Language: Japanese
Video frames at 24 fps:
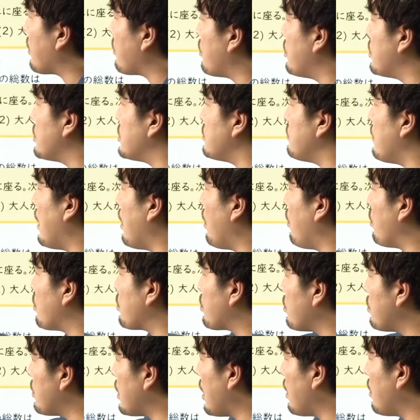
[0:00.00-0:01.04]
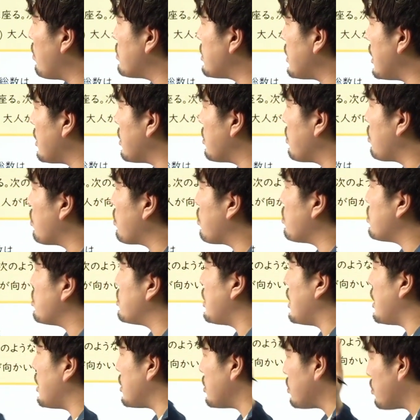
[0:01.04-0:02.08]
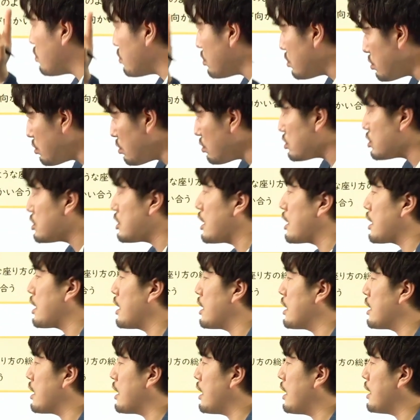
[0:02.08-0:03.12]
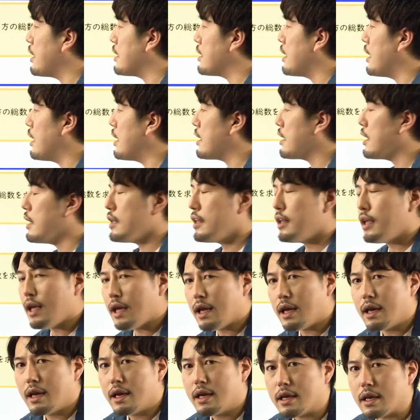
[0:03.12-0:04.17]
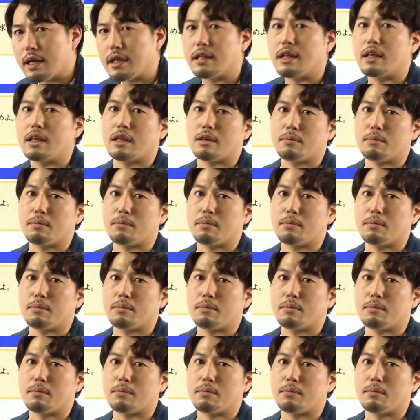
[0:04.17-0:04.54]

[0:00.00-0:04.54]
コいちは大人をセットとして一つとして考えてあげてやっていき